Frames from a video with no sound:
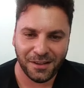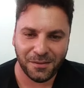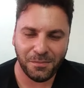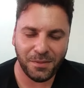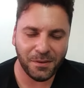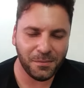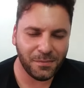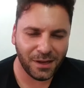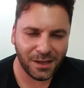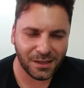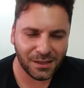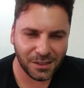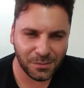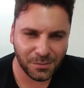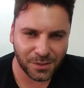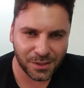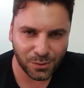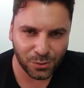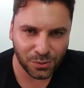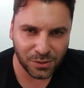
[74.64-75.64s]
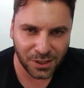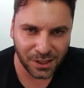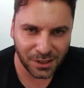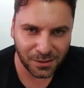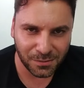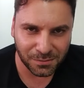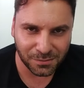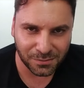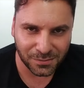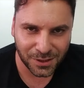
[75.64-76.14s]
Бемате
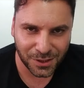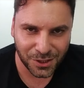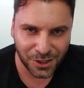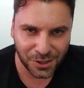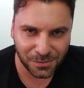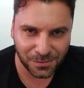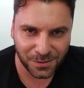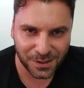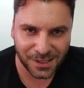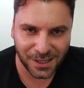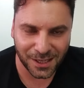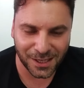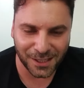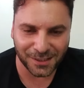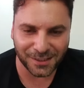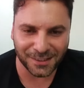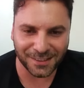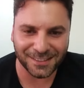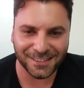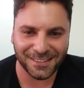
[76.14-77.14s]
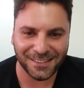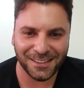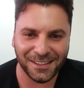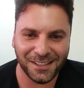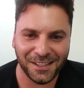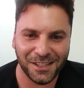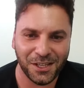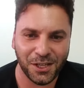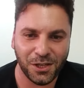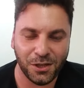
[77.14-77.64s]
масуким. Чем вы заняты?
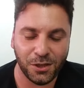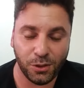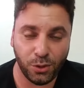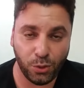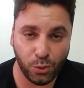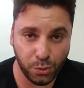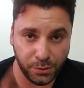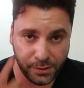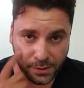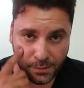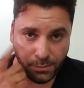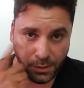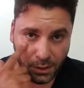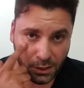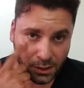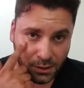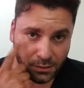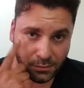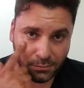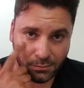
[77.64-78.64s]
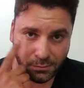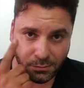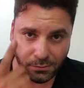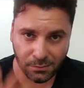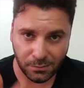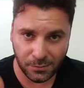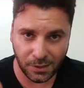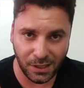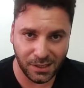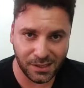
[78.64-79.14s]
Хуцми
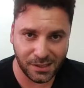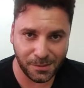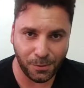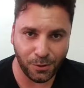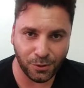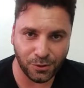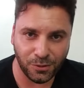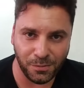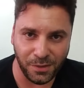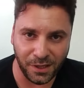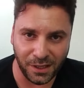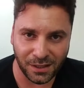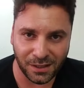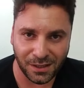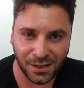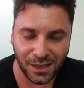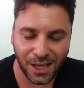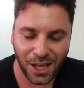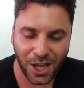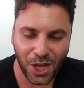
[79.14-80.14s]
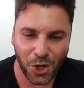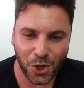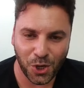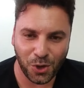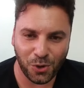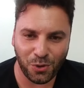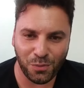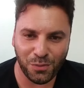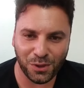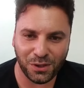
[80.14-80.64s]
лицпот
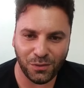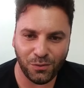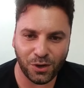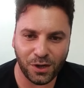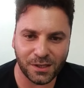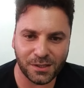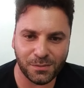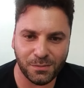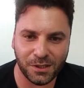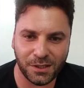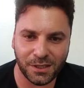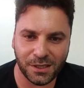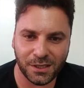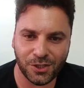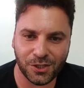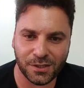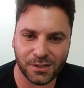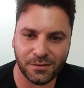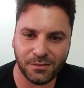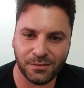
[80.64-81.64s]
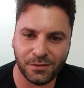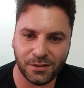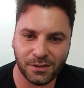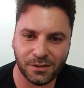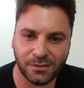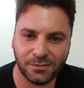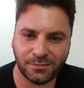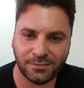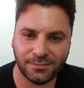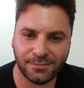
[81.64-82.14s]
Кроме того, как смотреть час эфира.